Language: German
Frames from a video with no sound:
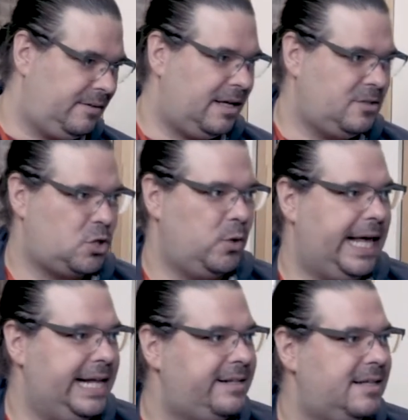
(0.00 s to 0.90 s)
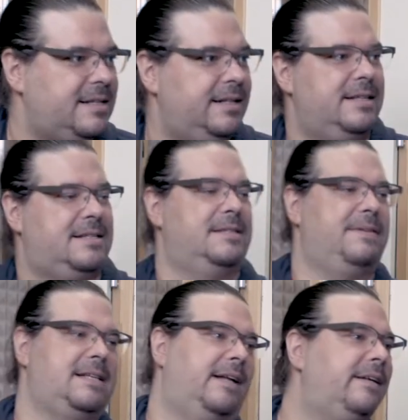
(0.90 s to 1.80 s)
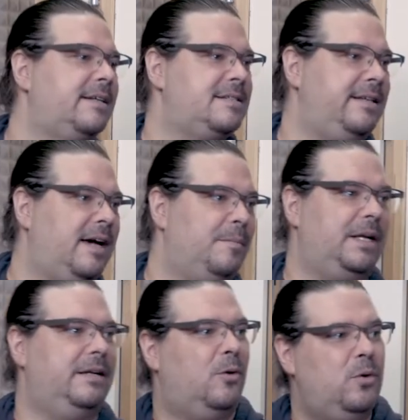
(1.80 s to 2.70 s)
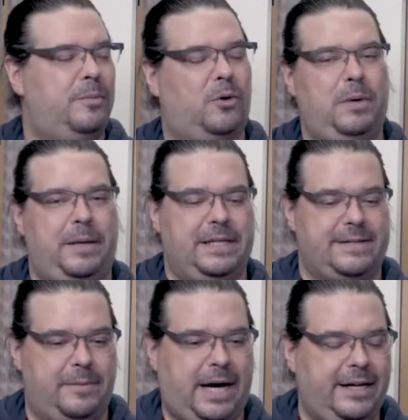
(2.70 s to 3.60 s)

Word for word: also schon älter sind, ist das was anderes. Die kann man ohne Probleme selber